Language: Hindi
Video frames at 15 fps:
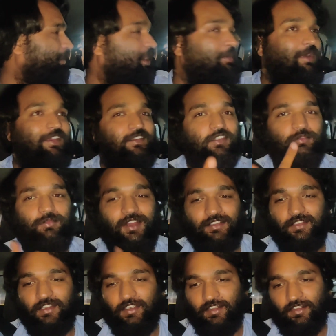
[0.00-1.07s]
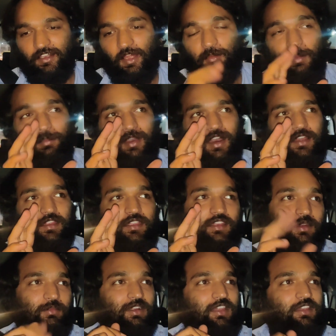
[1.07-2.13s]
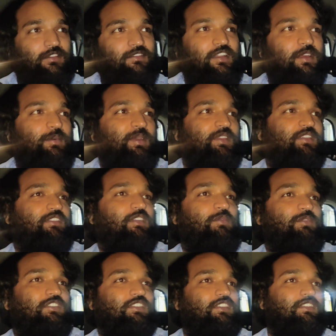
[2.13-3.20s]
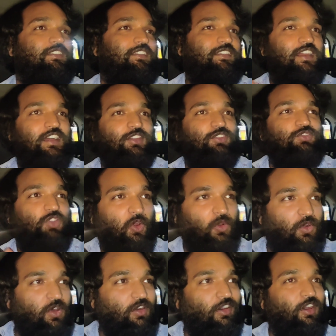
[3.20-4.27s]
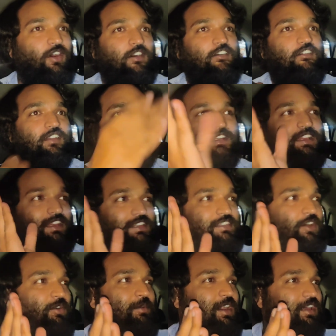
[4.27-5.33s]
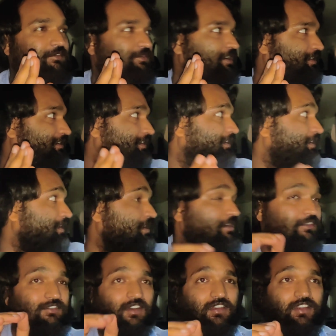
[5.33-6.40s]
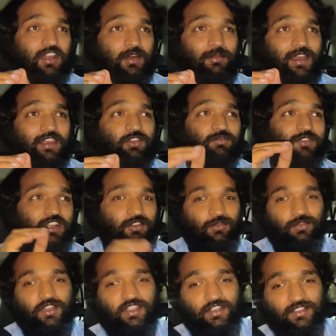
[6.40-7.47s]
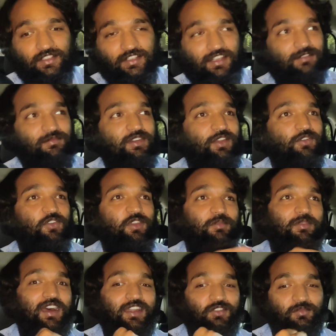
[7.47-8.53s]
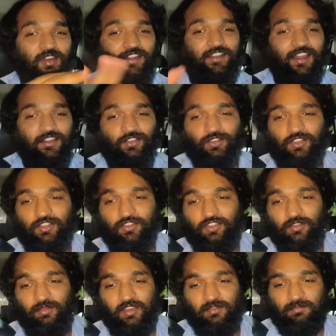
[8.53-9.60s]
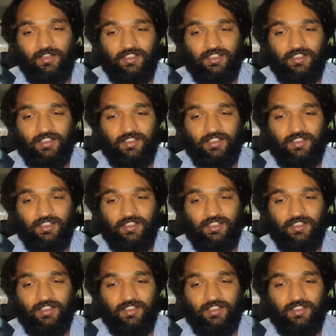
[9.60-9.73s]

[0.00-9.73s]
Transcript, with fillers: मैं कहा भाई किस बात के यहाँ पे पार्किंग का बड़ा लफड़ा हुआ है निजामुद्दीन के अंदर यहाँ तो छोड़ो और निकल जाओ बाहर फट से वरना भाई तुम यहाँ ड्यूटी के चक्कर में रहोगे बाहर तुम्हारी ढाई सौ तीन सौ रुपए की